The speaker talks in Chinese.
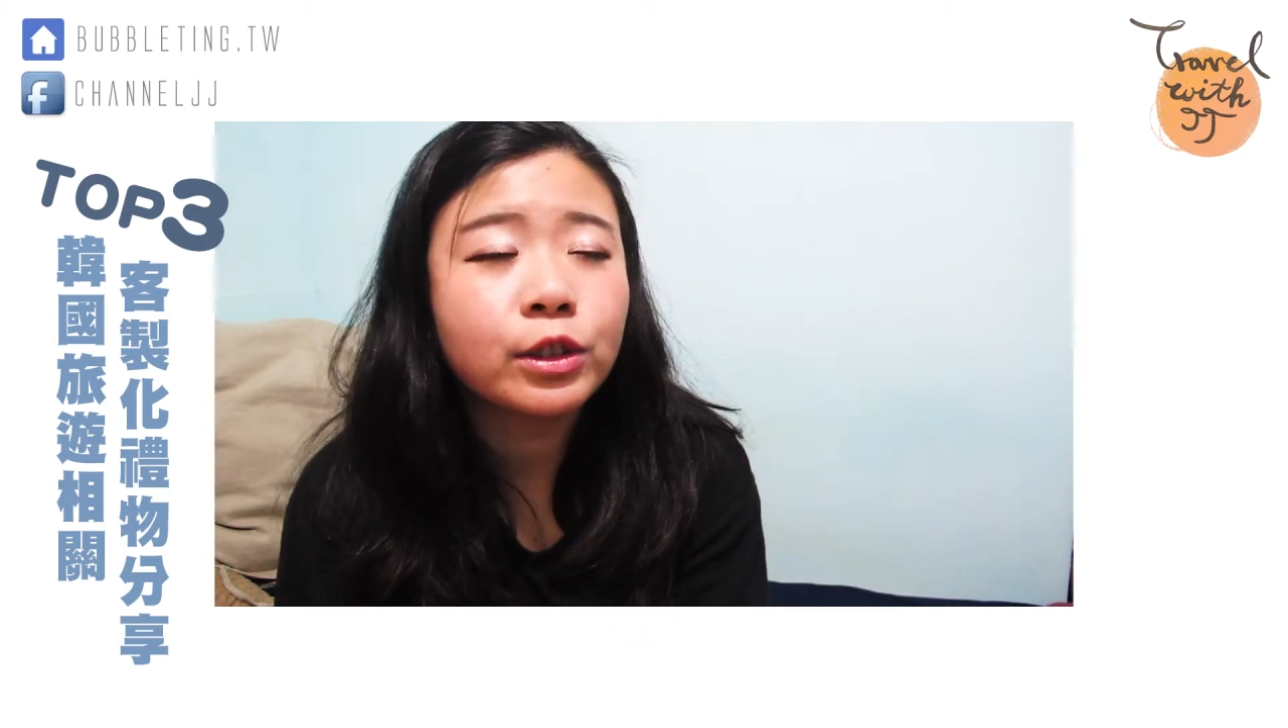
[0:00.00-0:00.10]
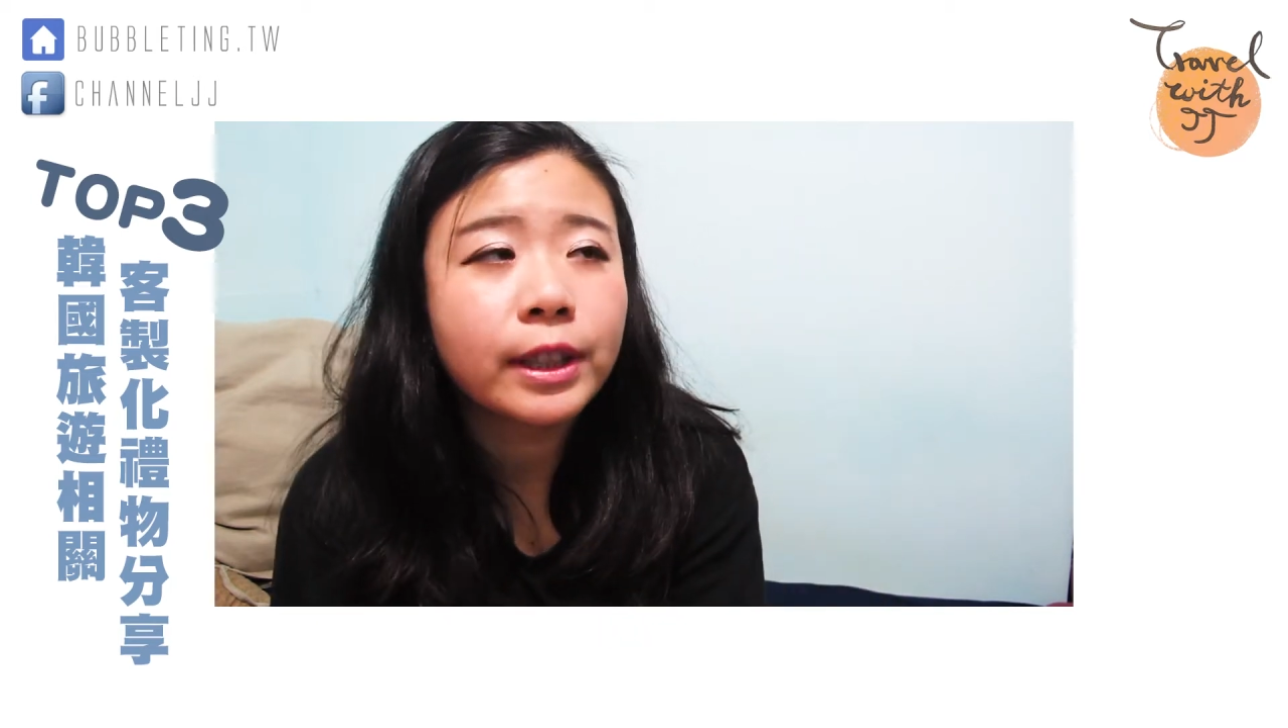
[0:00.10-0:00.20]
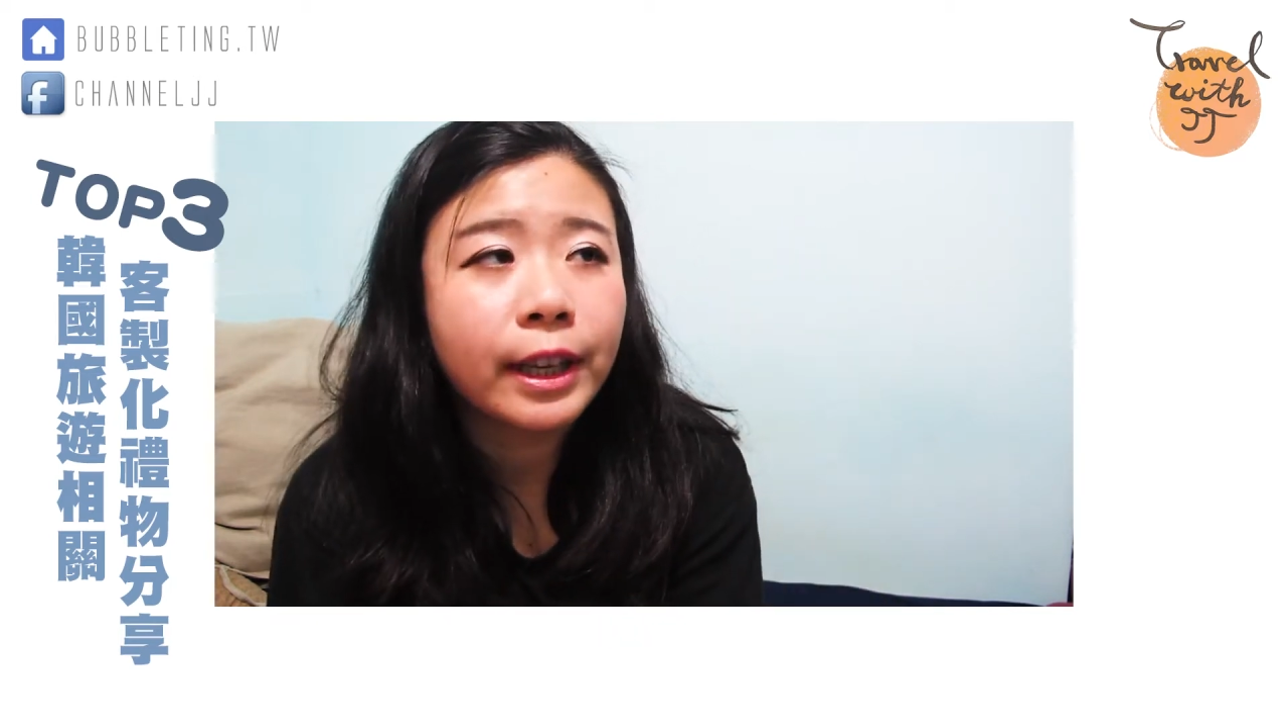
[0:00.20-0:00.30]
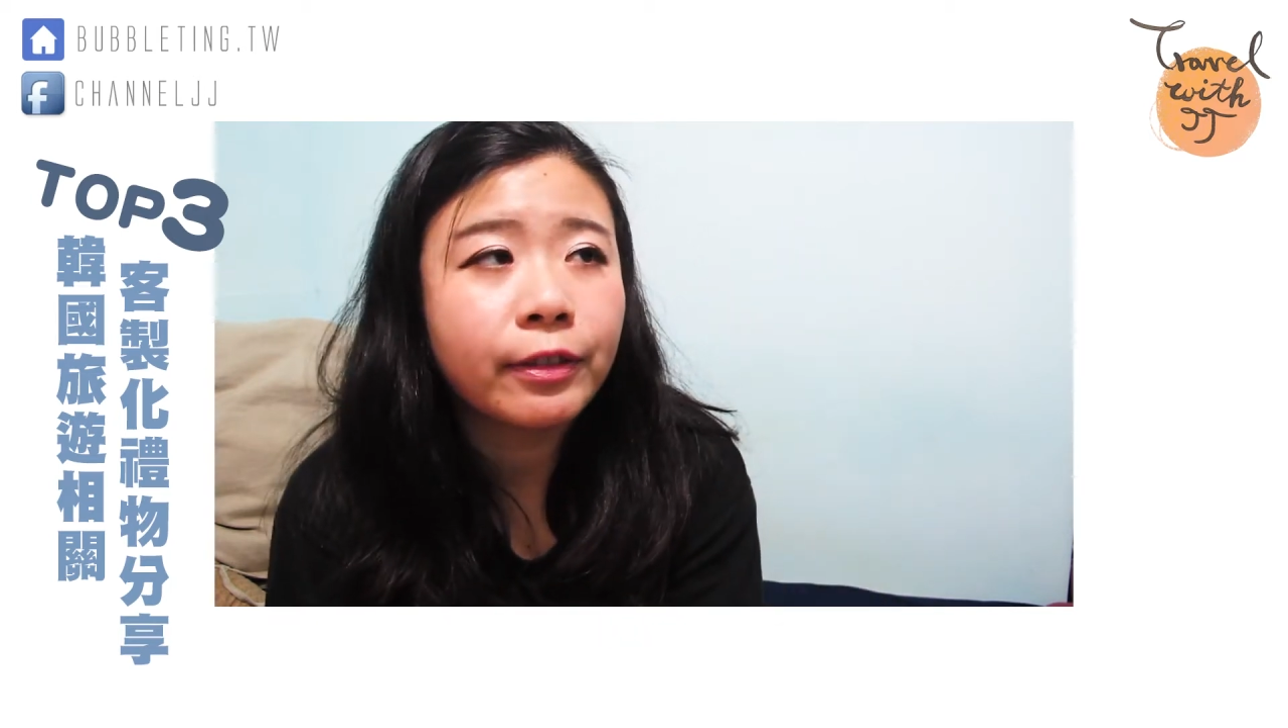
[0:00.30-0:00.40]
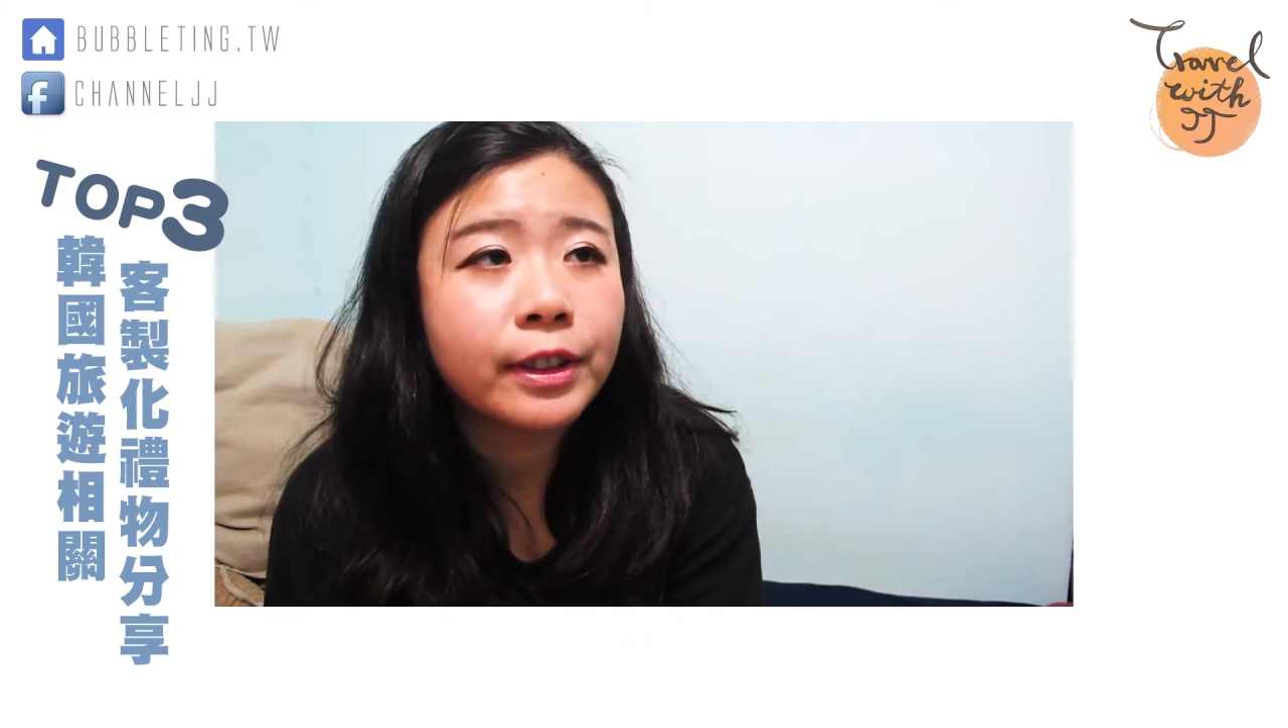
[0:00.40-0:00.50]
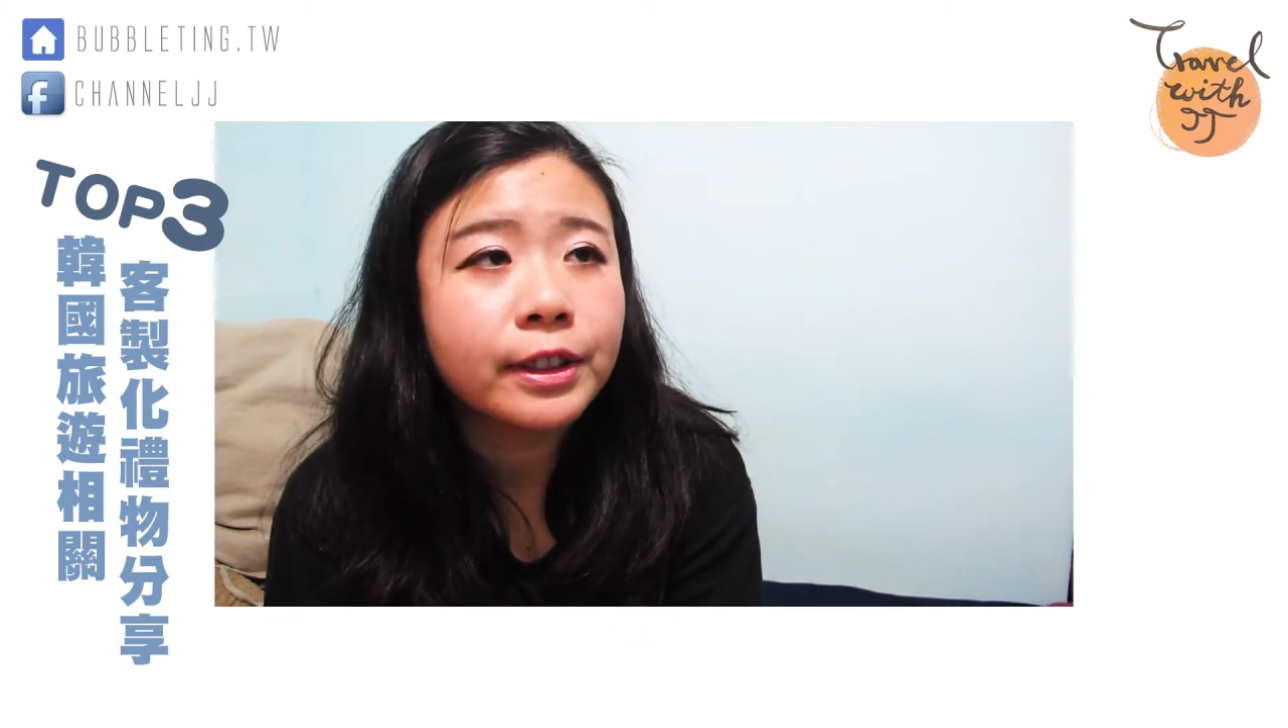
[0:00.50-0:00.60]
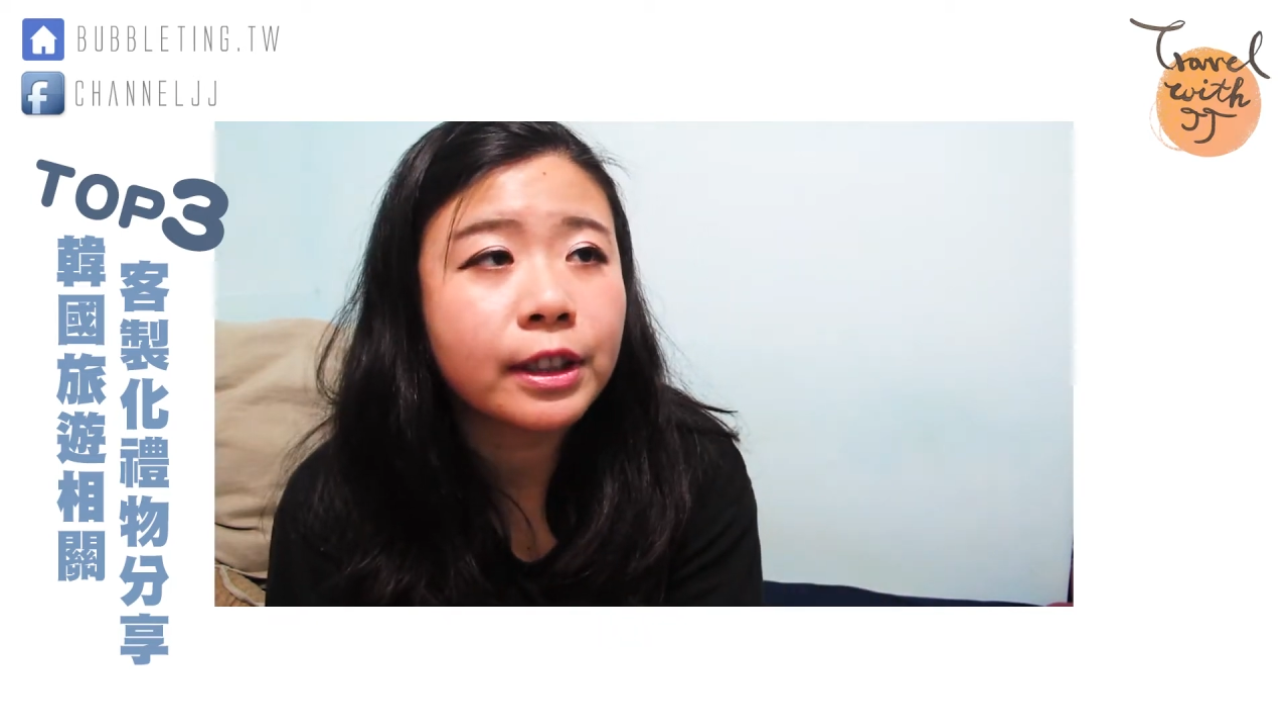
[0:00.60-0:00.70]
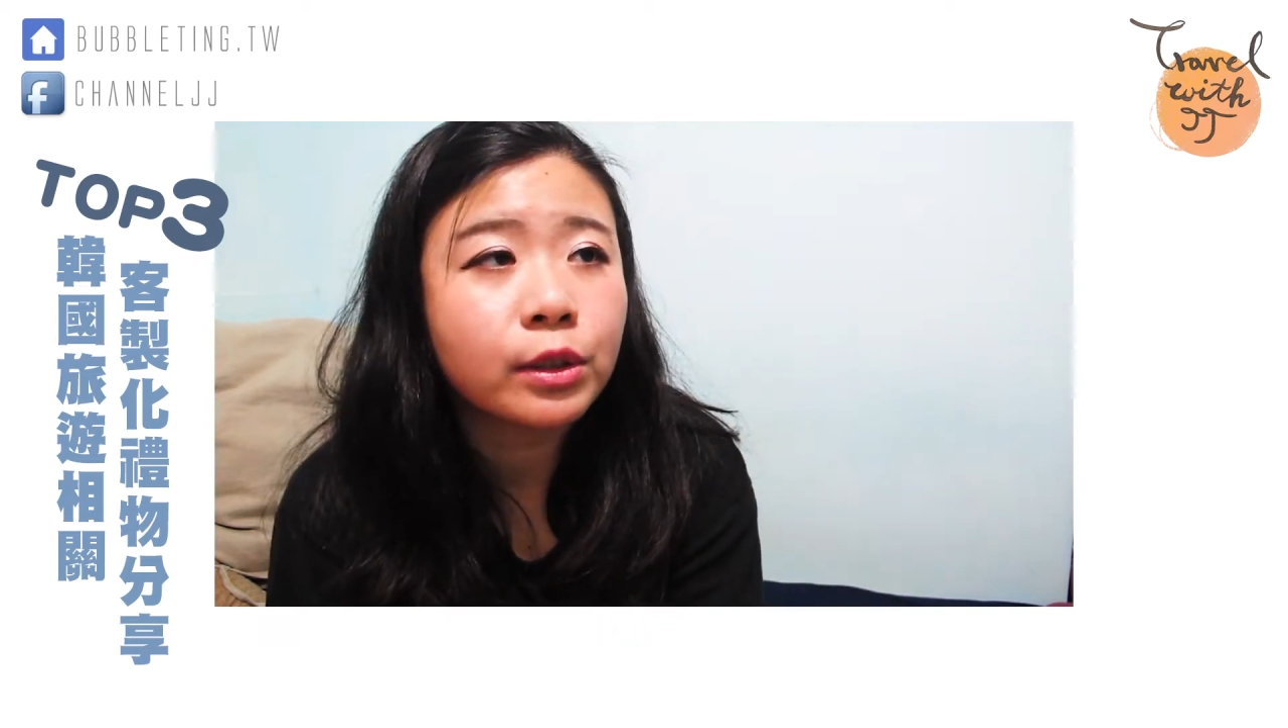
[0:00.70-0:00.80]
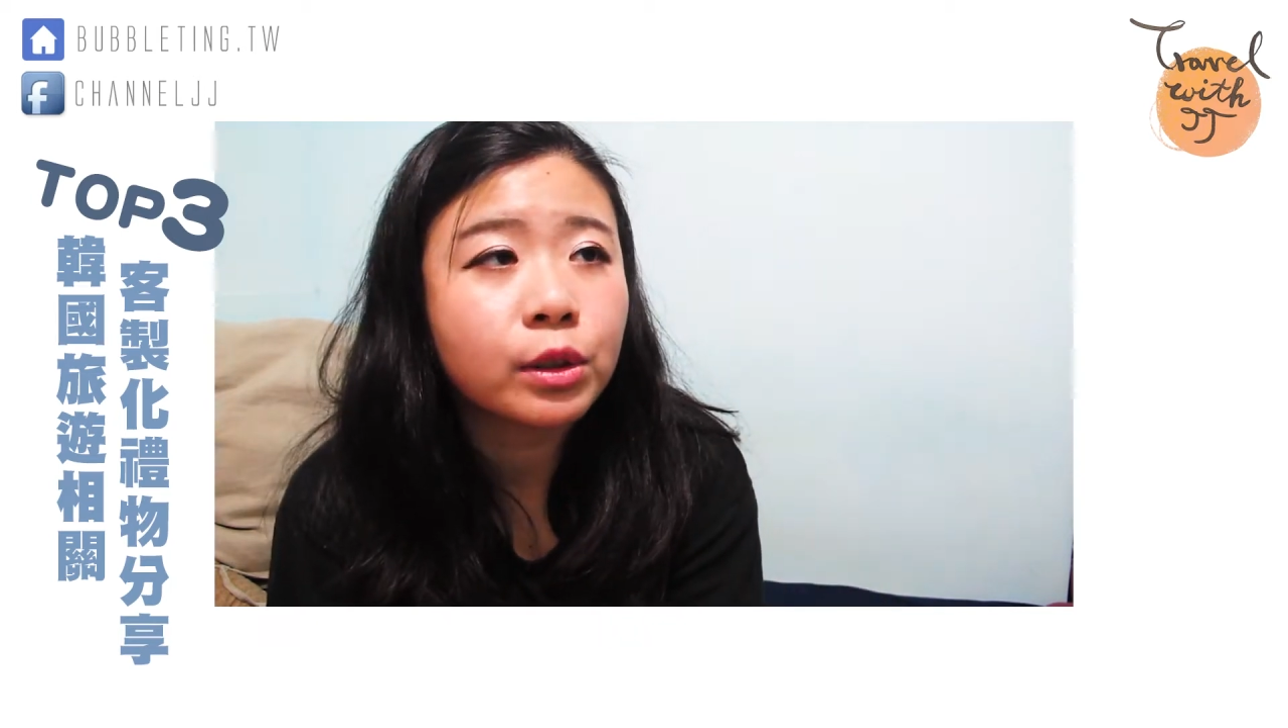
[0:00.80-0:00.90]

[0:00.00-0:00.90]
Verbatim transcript: 就是可以分成，